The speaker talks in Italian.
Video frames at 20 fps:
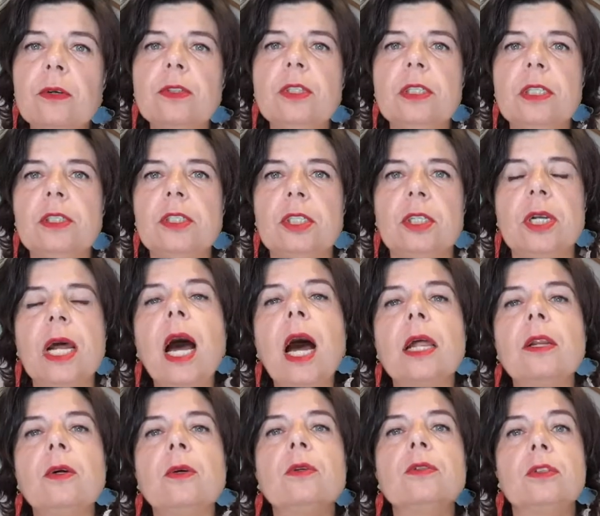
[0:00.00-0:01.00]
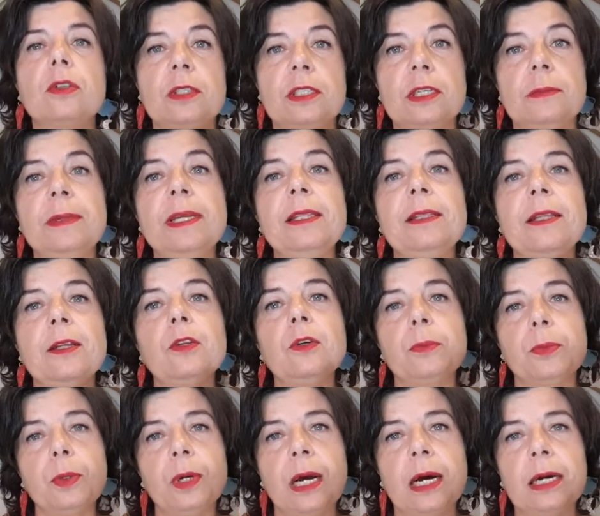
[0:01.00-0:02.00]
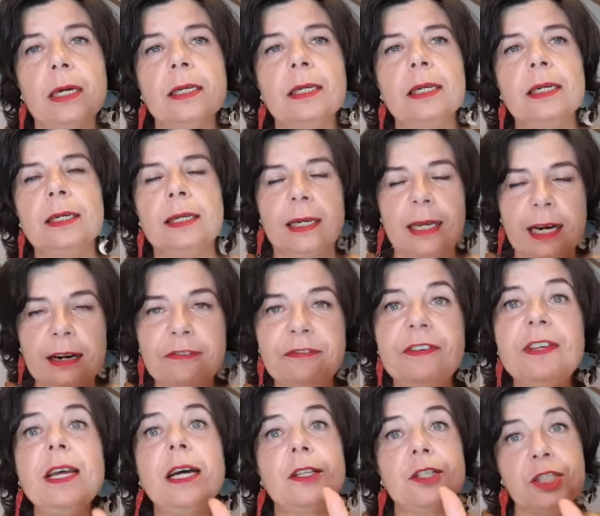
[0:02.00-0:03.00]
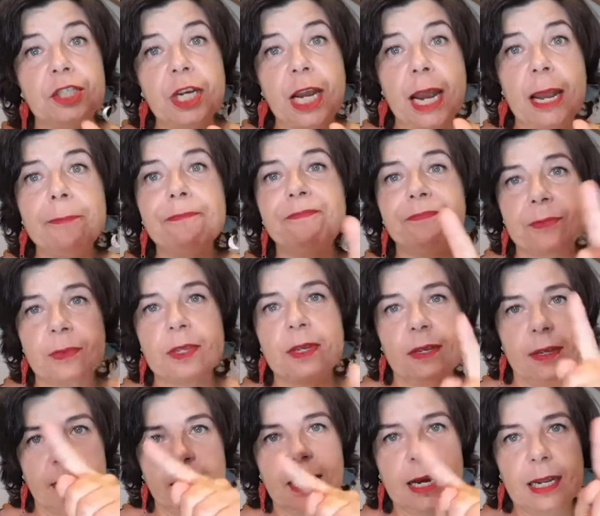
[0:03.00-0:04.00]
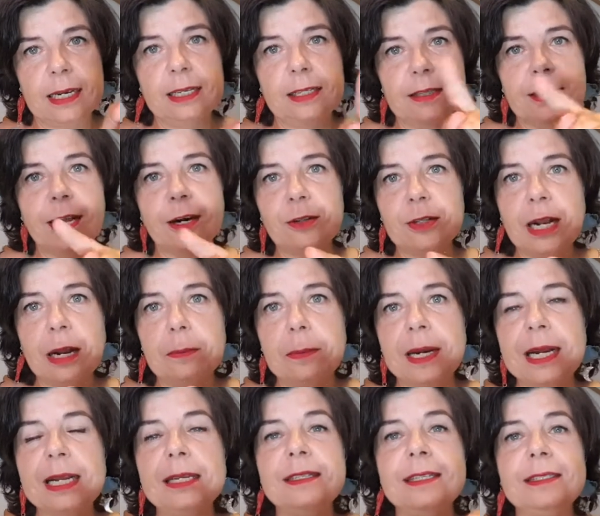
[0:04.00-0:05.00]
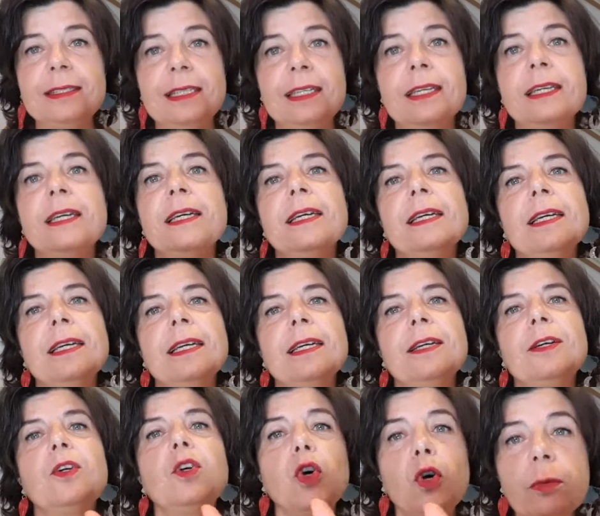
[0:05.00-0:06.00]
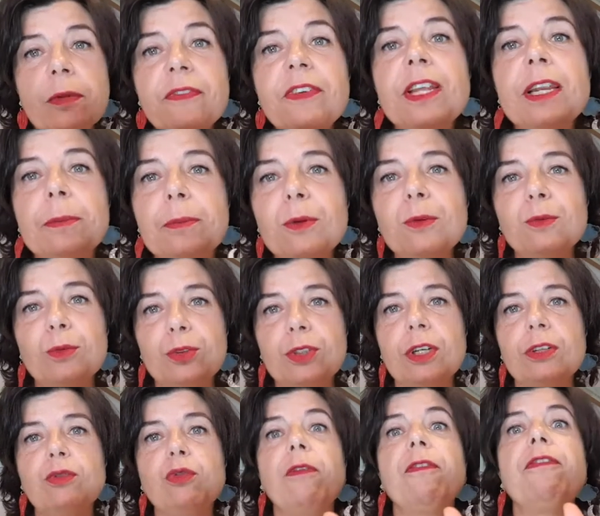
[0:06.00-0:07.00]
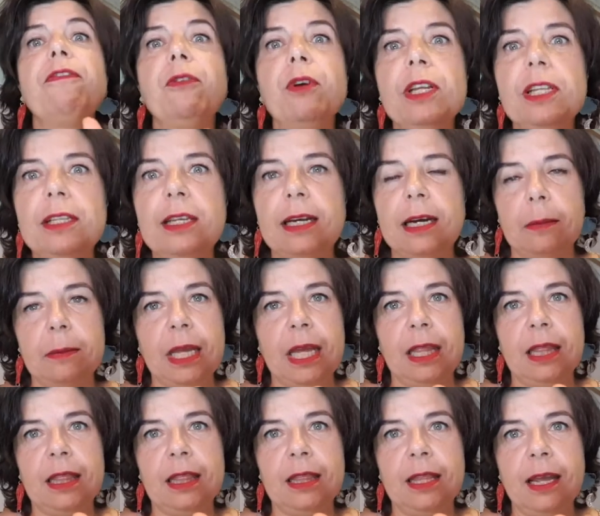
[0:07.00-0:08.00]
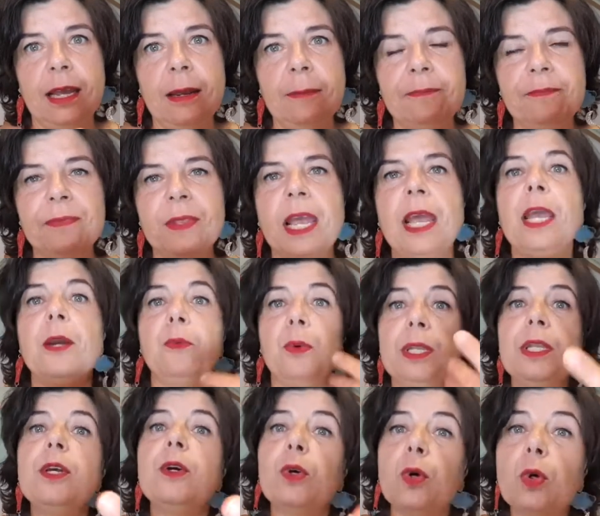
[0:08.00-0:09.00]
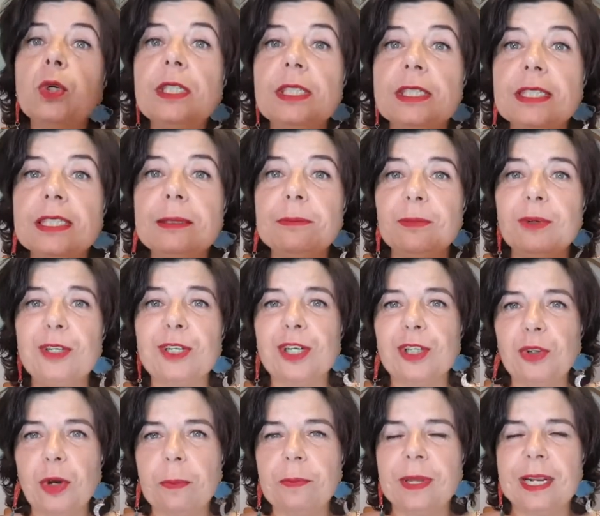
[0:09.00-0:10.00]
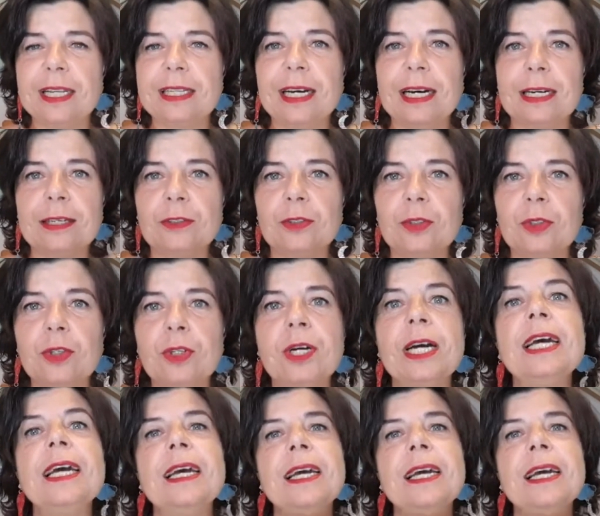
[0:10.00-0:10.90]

ogni dizionario, solitamente dopo la grafia, c'è all'interno della parentesi come viene pronunciato foneticamente e quindi con i simboli che ti ho appena dato,